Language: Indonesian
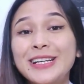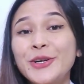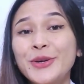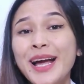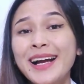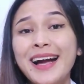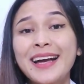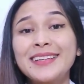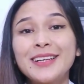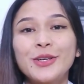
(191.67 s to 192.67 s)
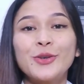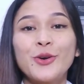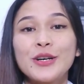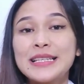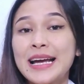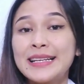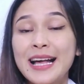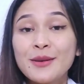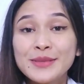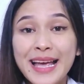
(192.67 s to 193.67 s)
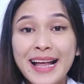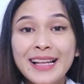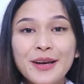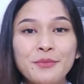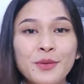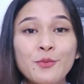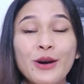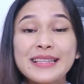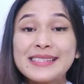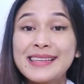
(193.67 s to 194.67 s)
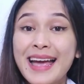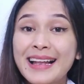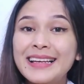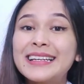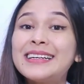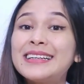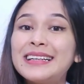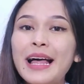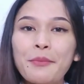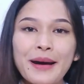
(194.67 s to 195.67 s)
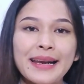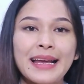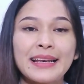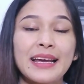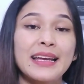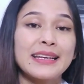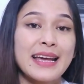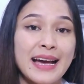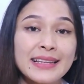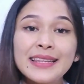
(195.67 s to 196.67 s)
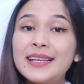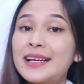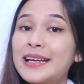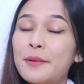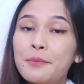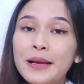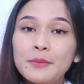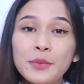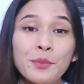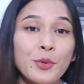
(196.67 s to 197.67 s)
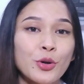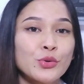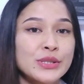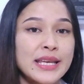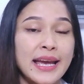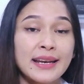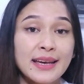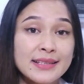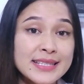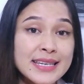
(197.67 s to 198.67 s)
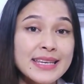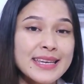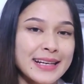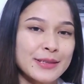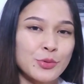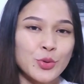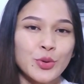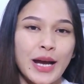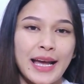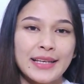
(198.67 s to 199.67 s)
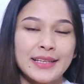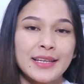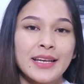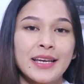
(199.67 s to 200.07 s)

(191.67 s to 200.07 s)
Kekurangan glukosa dalam sel membuat sel kelaparan dan tidak dapat memproduksi energi yang dibutuhkan.